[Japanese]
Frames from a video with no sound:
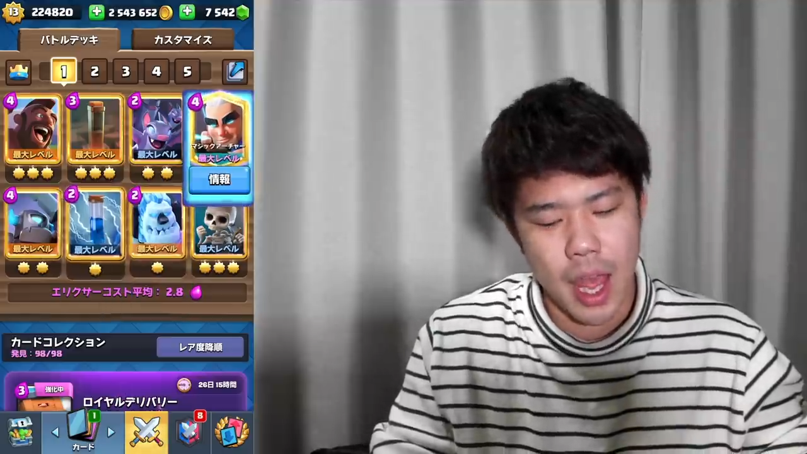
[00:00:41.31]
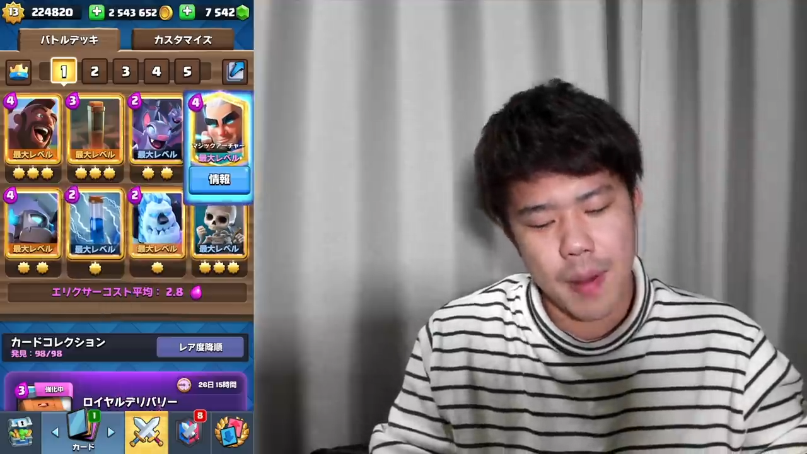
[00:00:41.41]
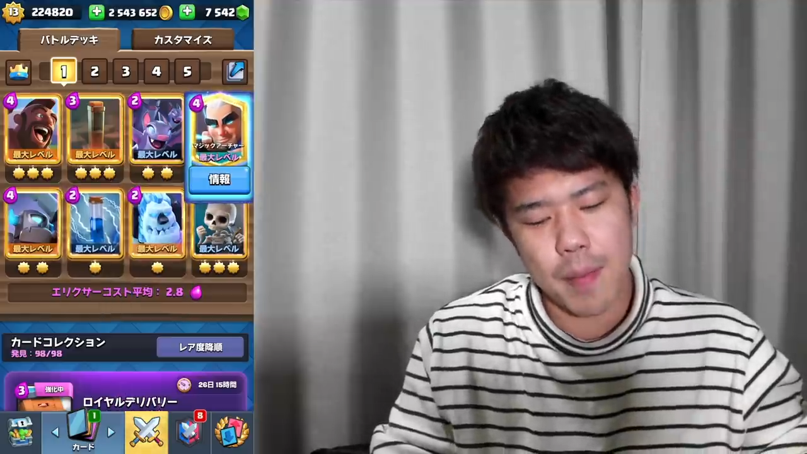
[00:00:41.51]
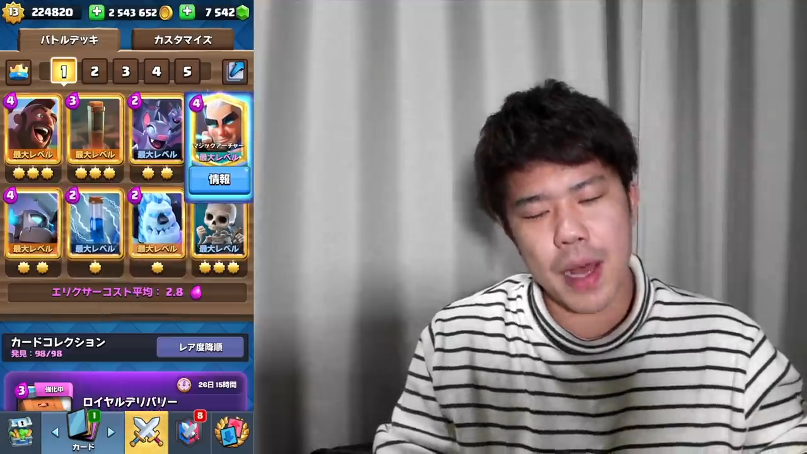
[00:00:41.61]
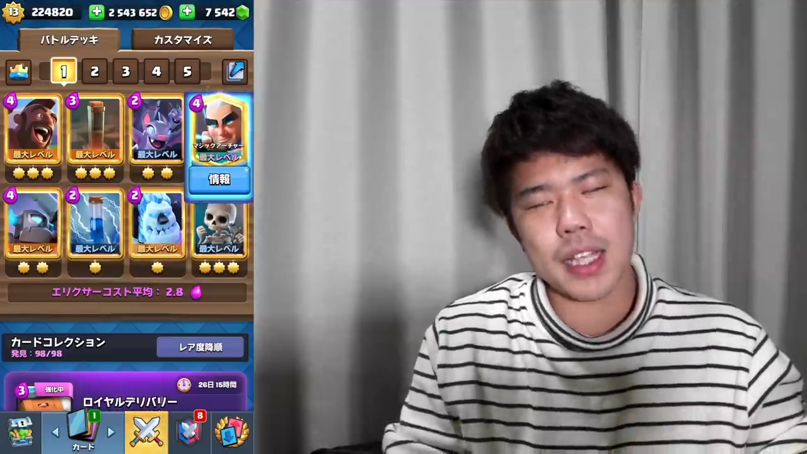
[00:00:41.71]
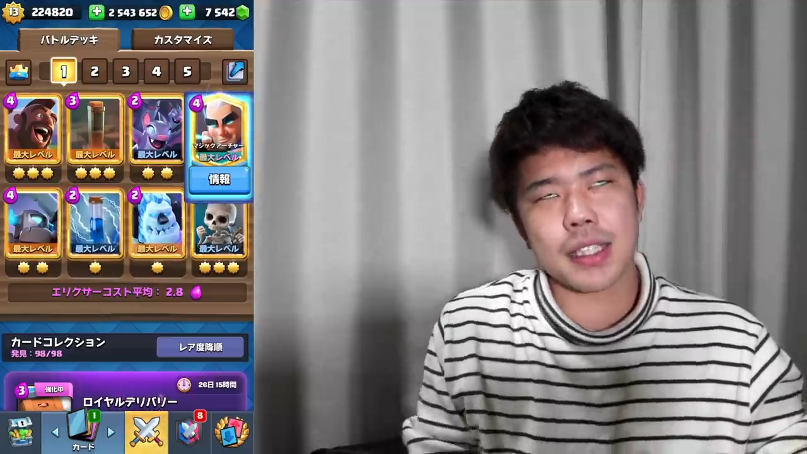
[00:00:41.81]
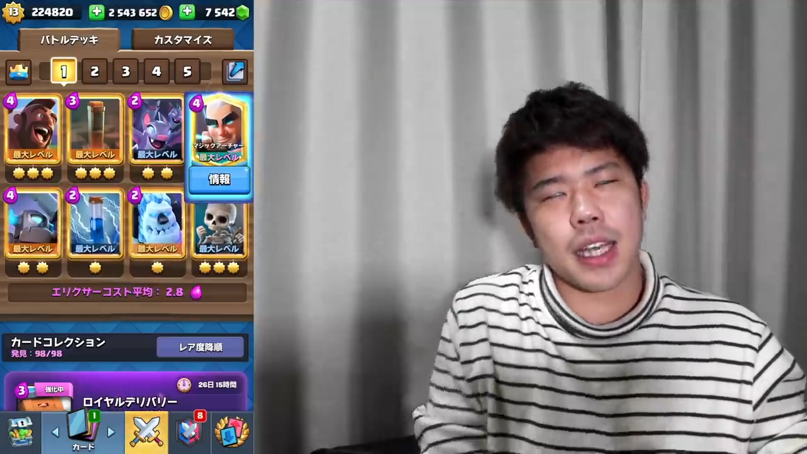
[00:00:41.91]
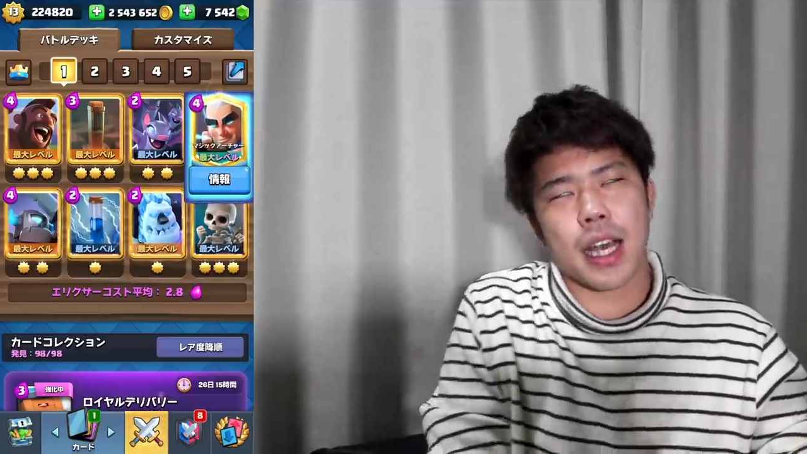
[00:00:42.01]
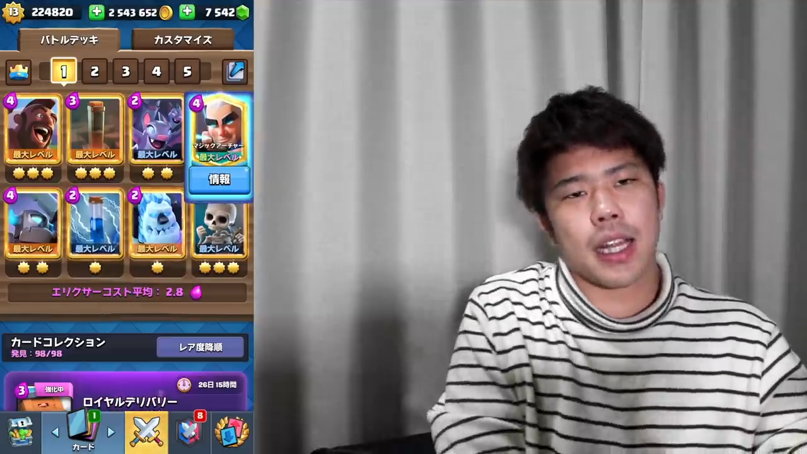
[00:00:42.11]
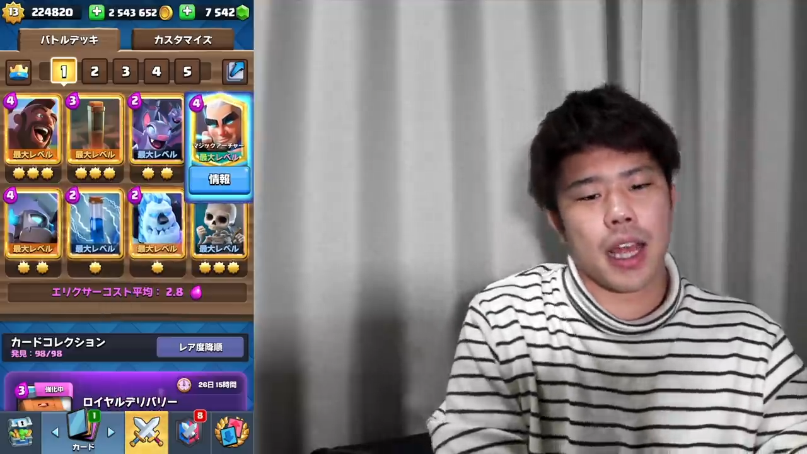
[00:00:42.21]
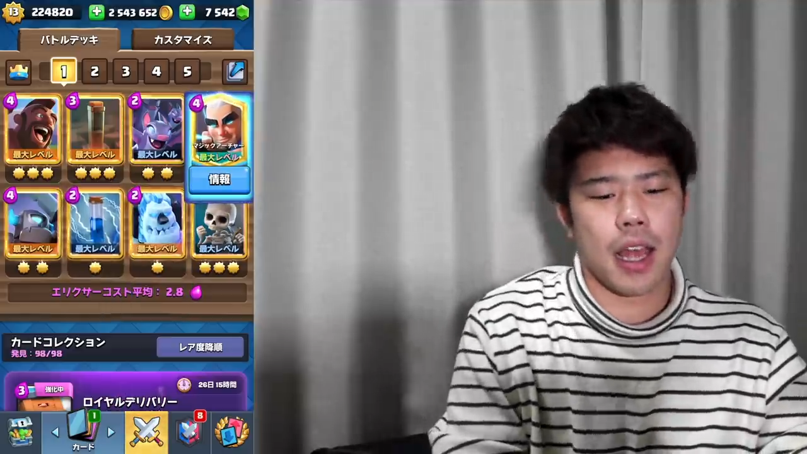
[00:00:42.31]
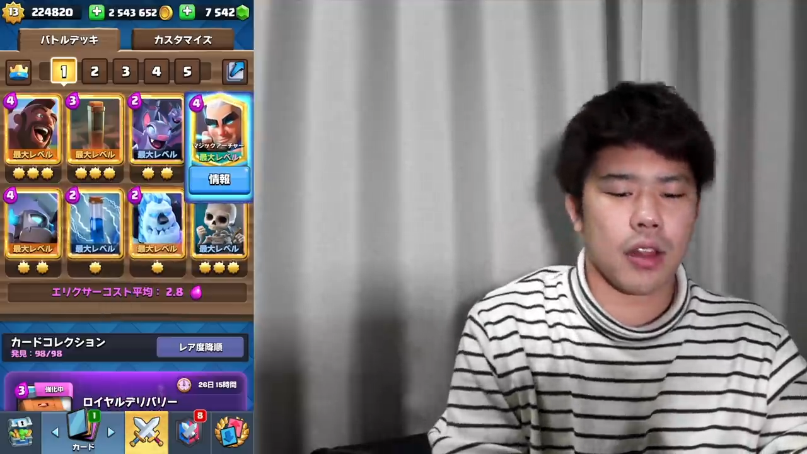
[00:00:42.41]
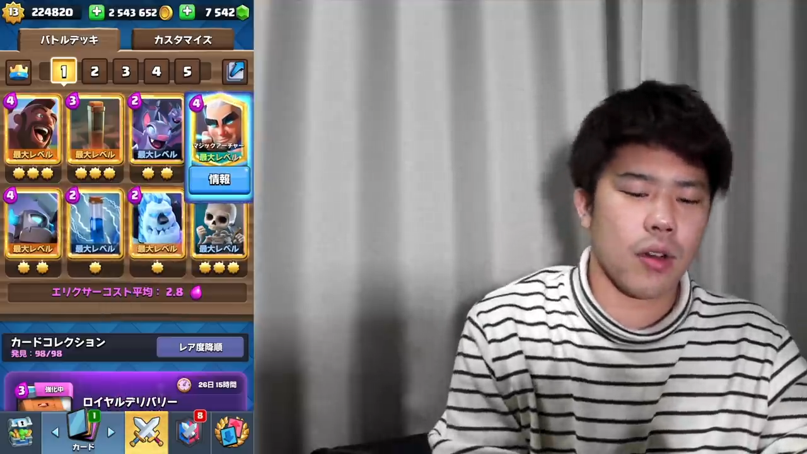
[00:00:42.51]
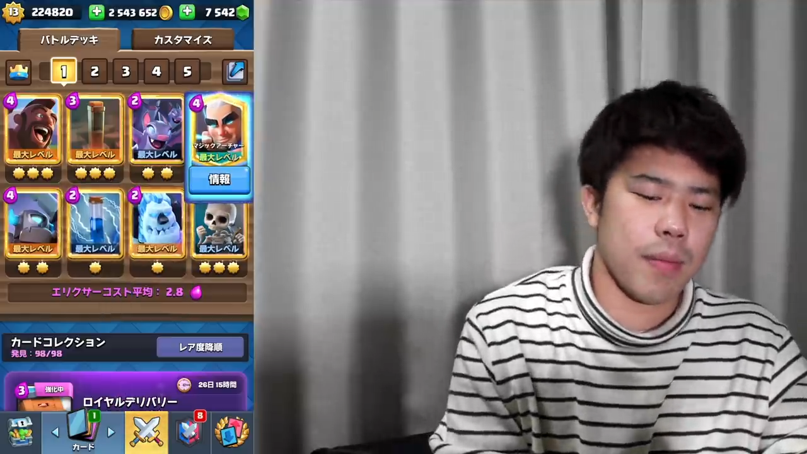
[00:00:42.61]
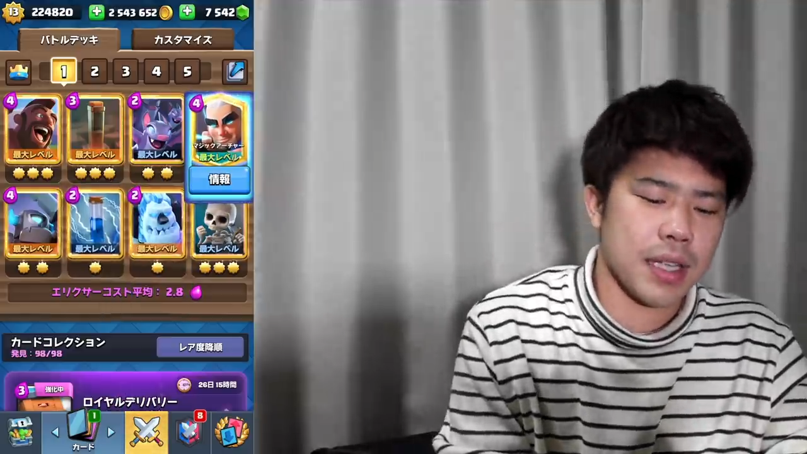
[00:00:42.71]
まあ、マスケがね、えっ、
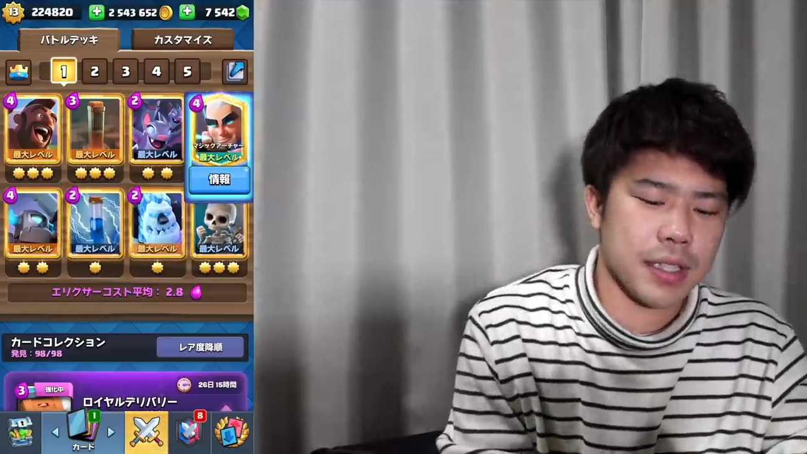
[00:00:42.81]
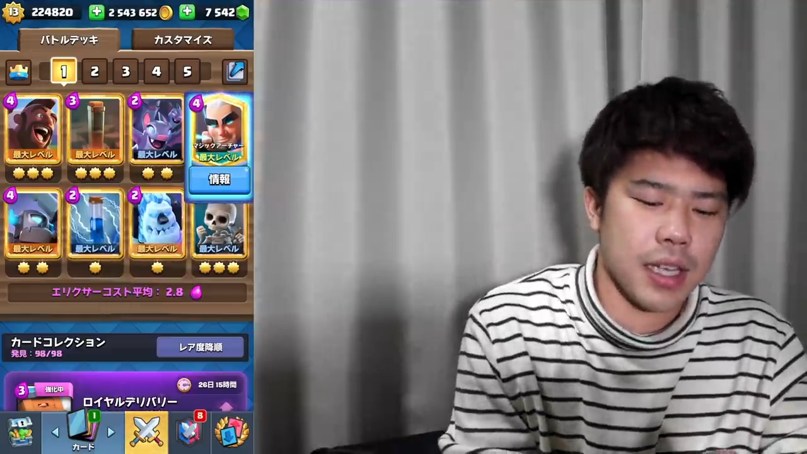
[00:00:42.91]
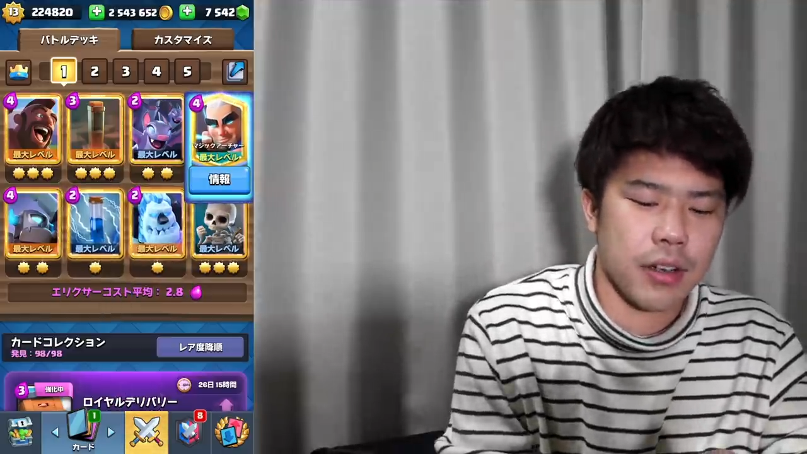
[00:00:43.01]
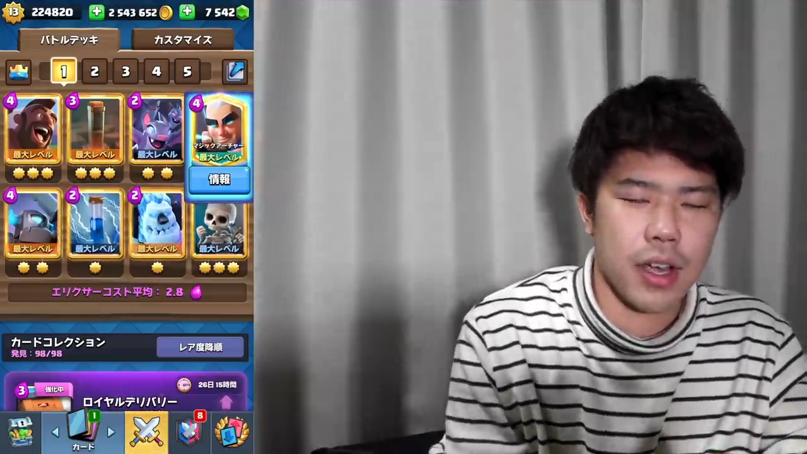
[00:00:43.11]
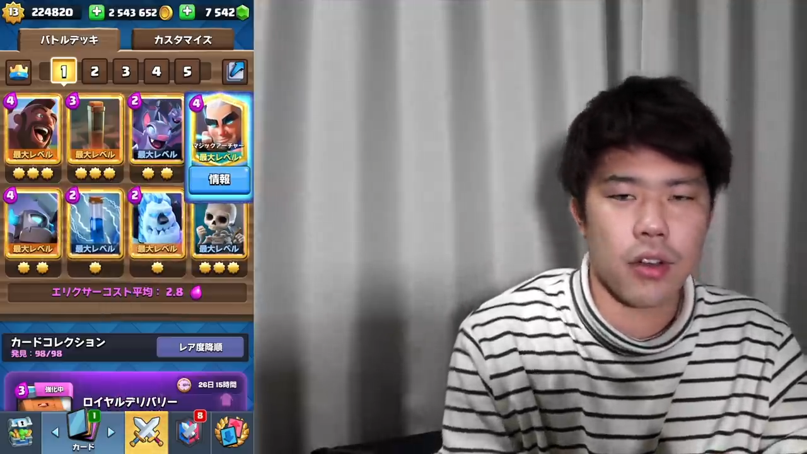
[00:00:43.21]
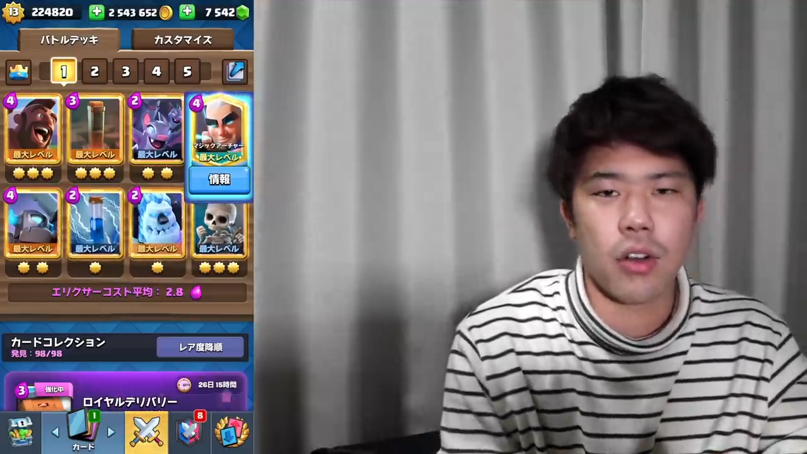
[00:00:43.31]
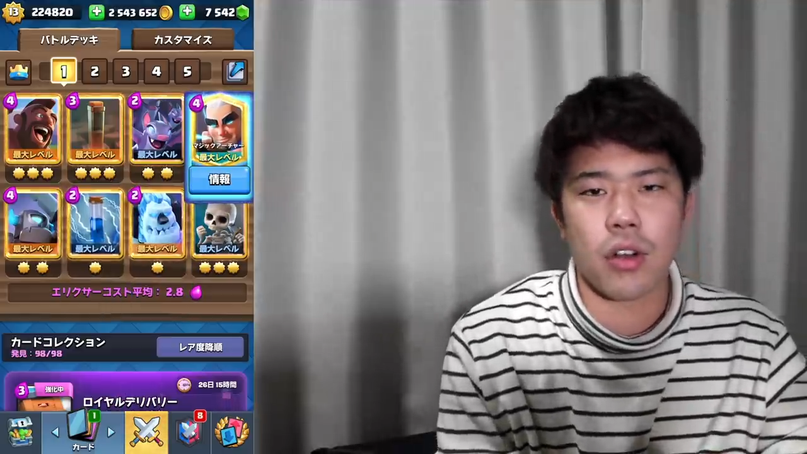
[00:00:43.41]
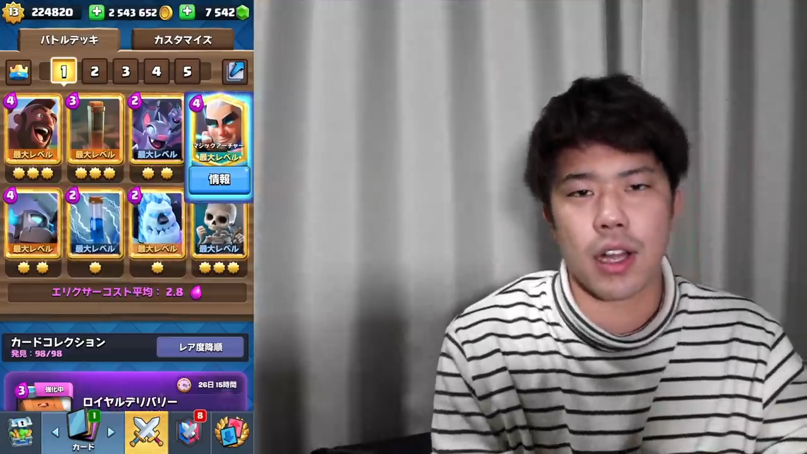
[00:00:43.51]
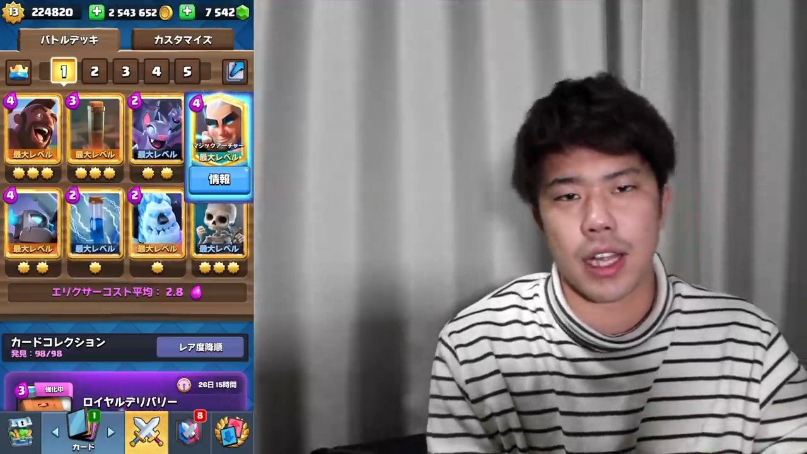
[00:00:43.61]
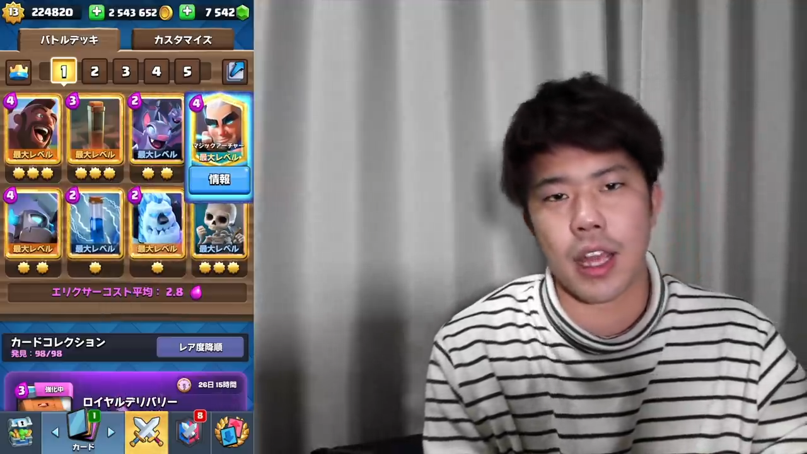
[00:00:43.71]
と、マスケクエイクホグはね、